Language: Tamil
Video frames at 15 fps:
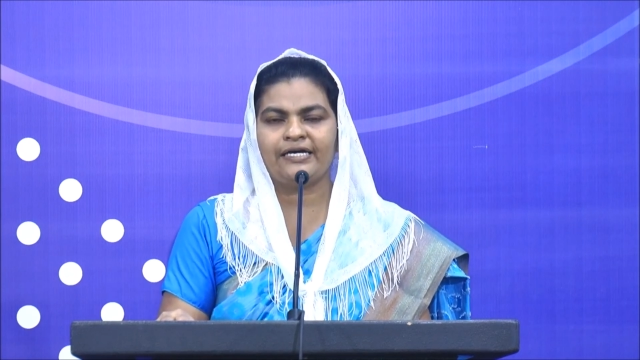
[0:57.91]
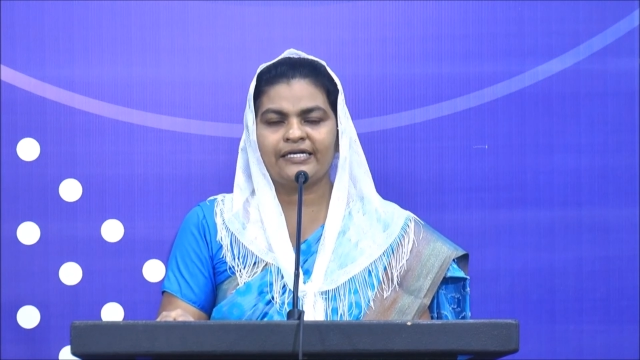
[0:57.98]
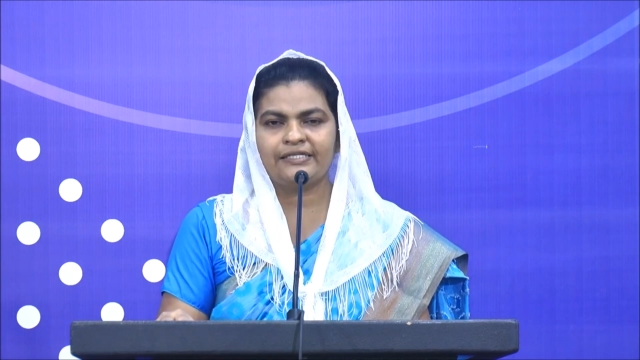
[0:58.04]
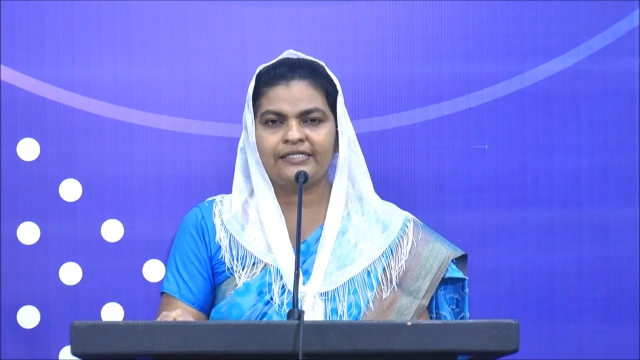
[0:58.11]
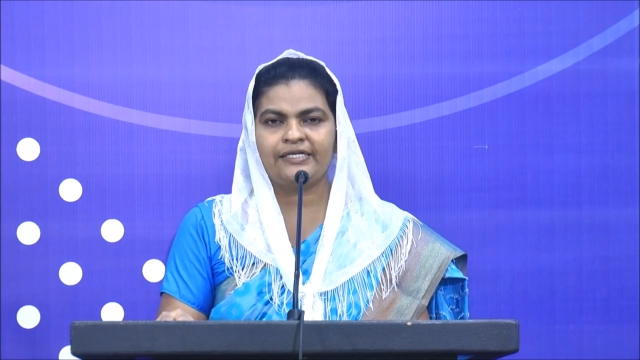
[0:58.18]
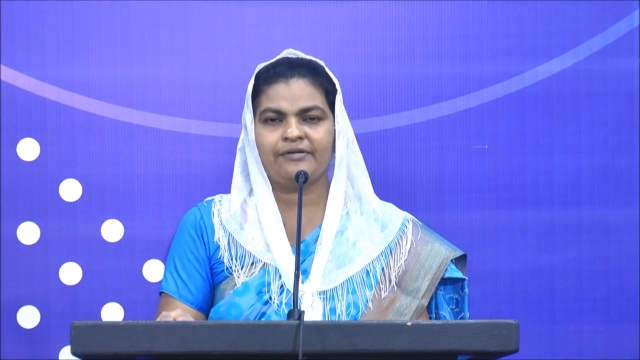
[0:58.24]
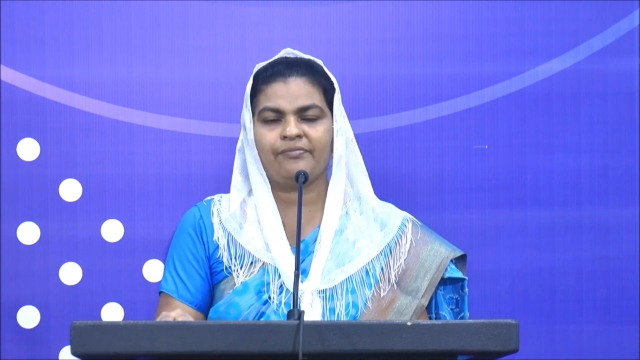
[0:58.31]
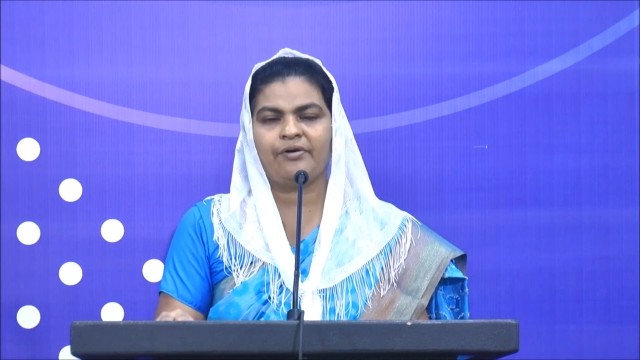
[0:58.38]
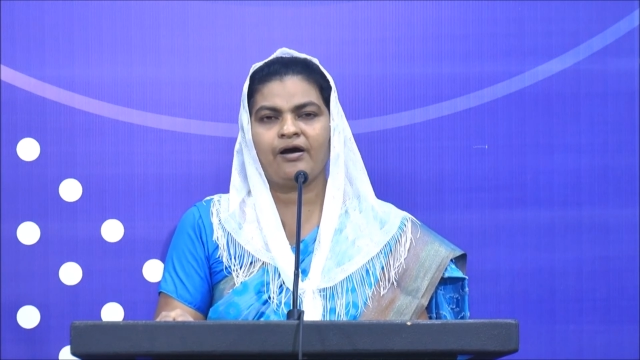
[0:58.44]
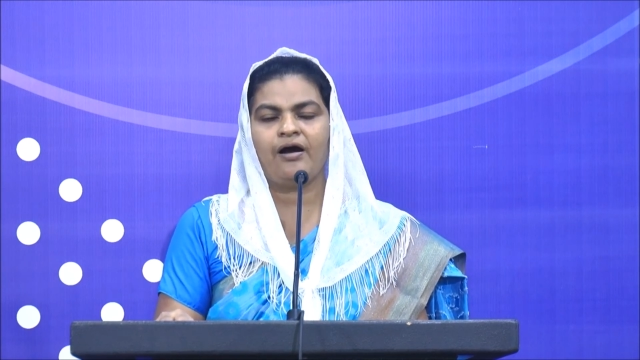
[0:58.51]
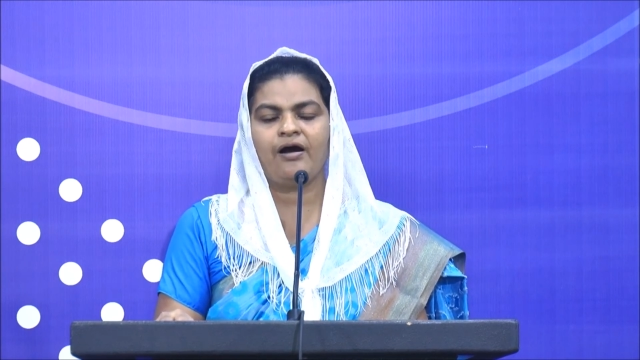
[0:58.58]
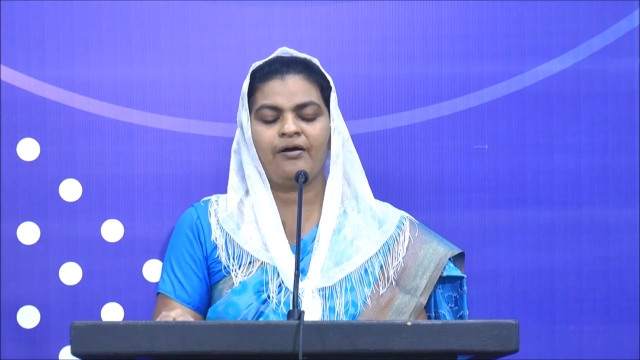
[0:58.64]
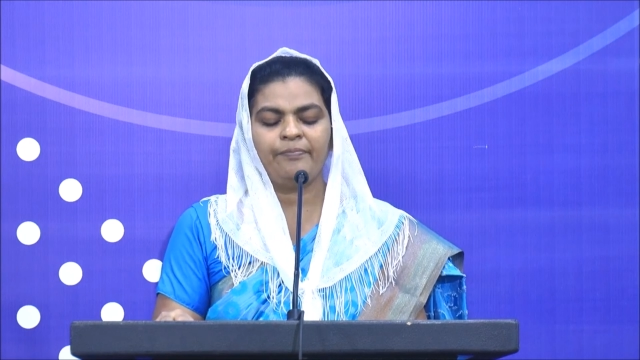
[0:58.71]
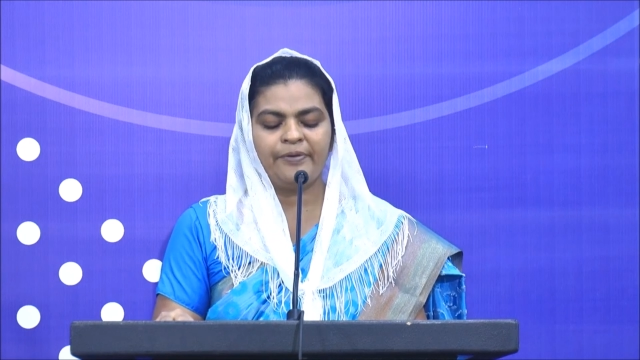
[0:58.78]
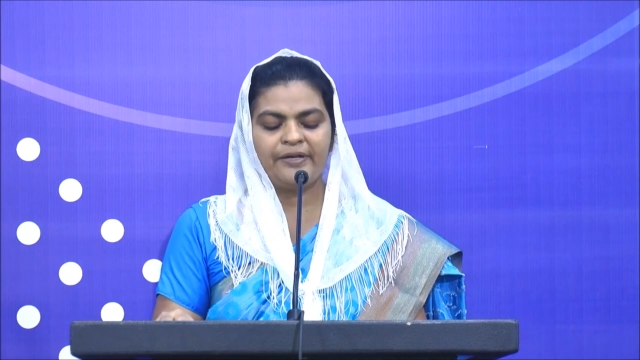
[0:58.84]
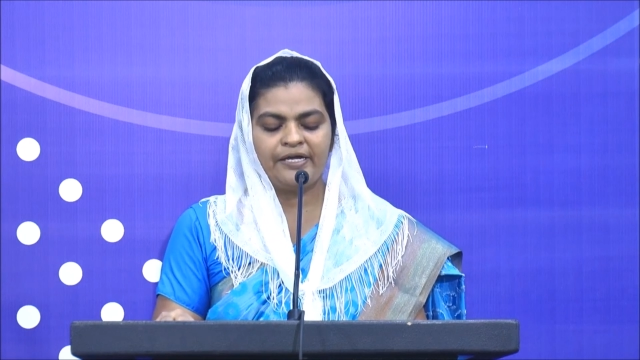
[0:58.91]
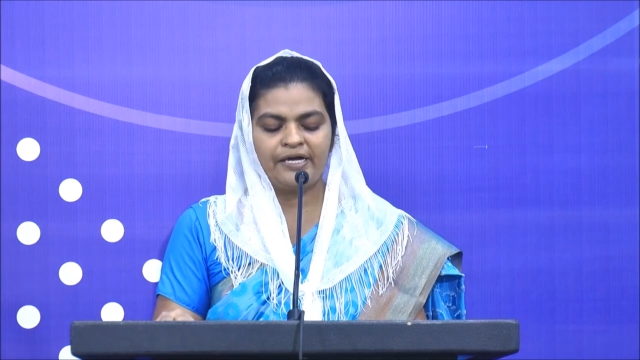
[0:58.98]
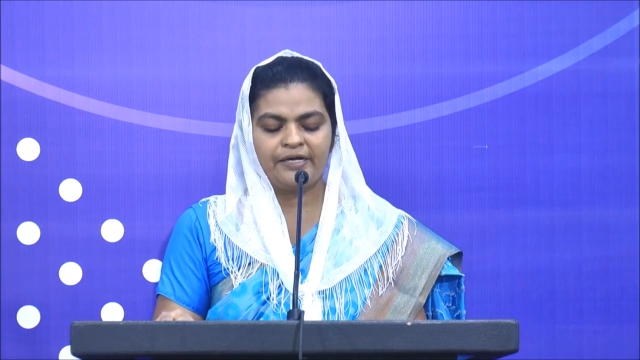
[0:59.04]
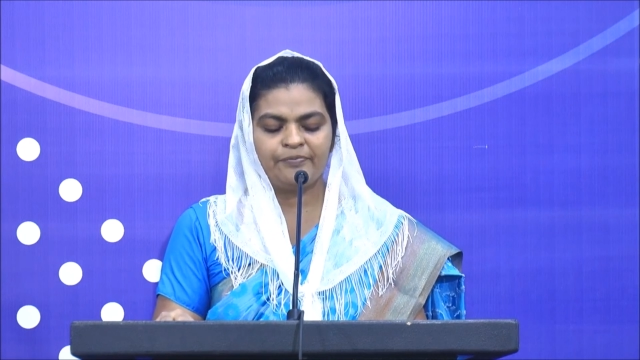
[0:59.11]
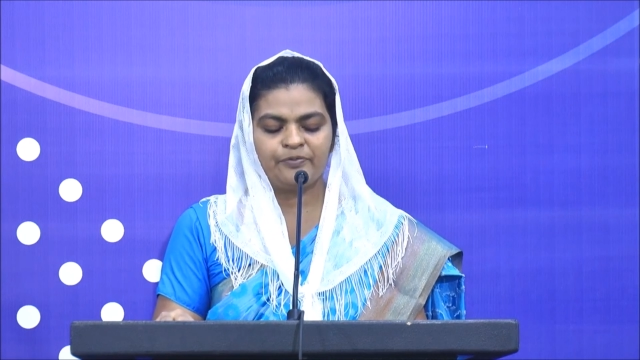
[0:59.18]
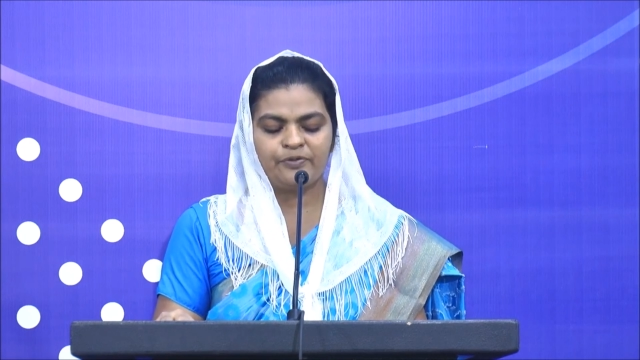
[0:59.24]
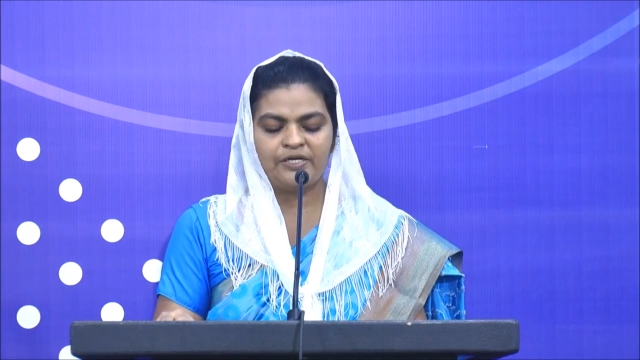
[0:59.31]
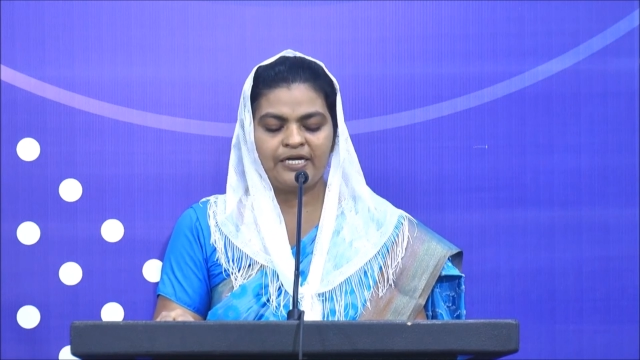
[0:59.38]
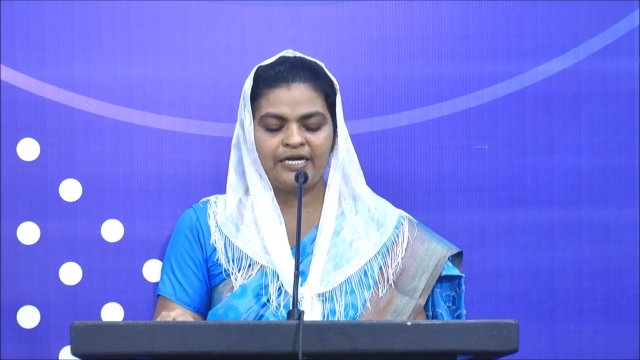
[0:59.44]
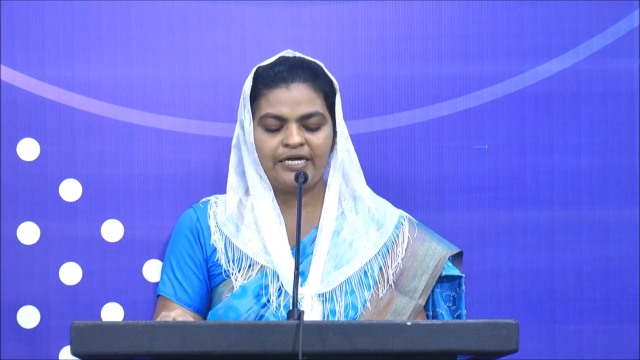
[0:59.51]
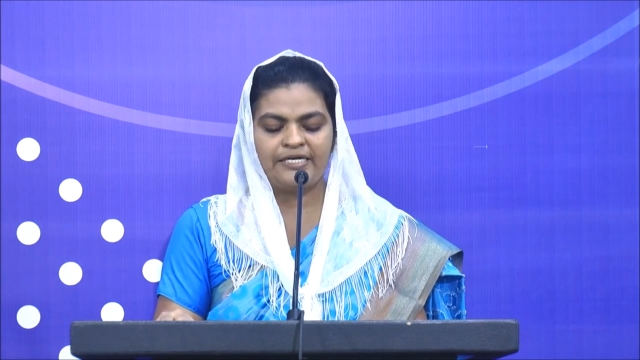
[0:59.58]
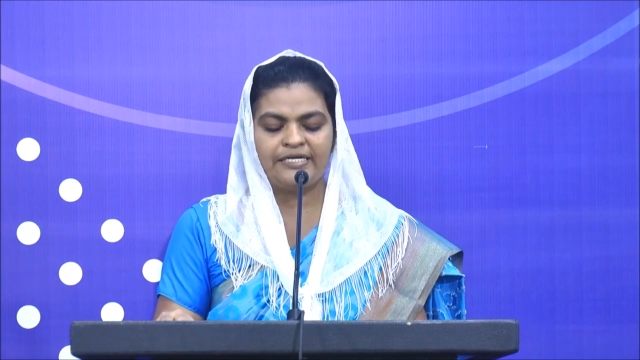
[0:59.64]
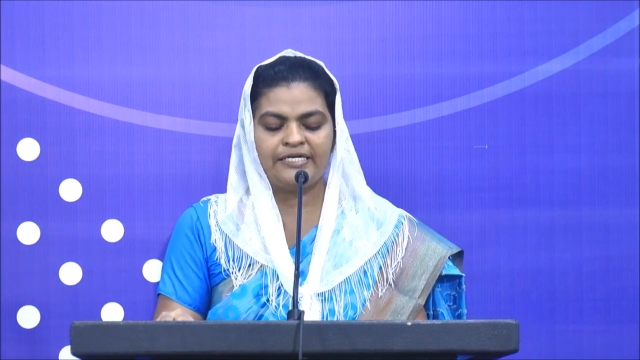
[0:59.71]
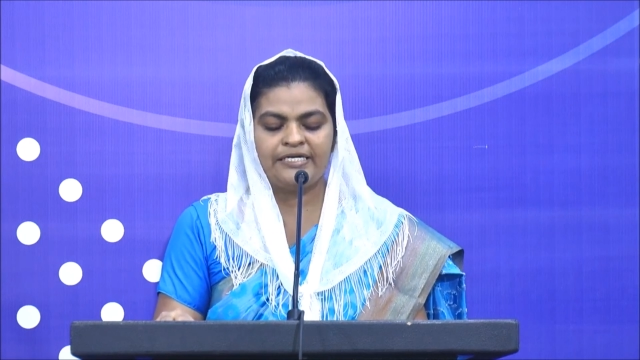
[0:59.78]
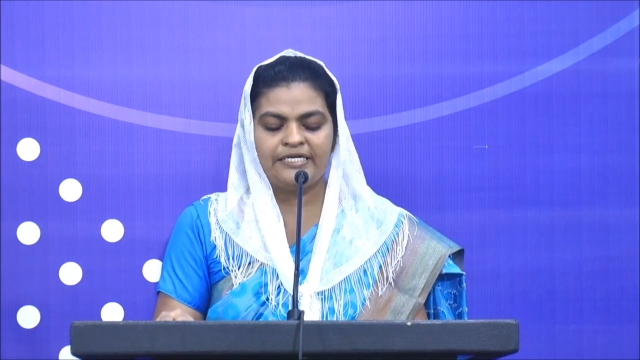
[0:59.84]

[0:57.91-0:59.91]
கர்த்தர் மகா பெரிய அற்புதங்களை